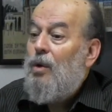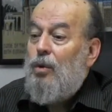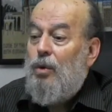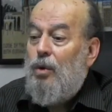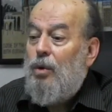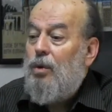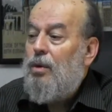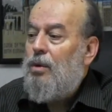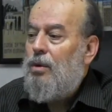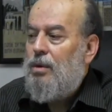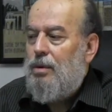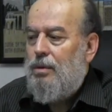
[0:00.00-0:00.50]

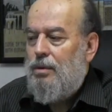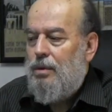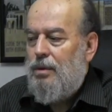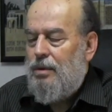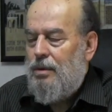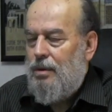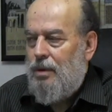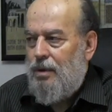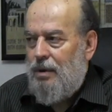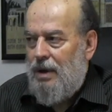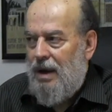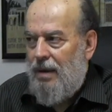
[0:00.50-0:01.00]

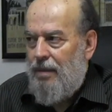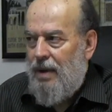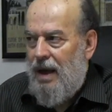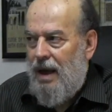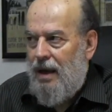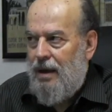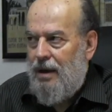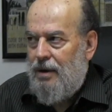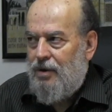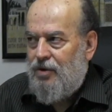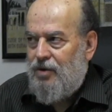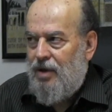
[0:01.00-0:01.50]

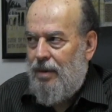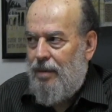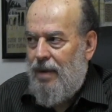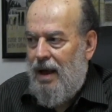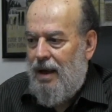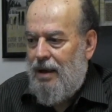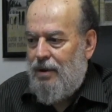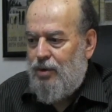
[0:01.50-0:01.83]
وعلماء الاجتماع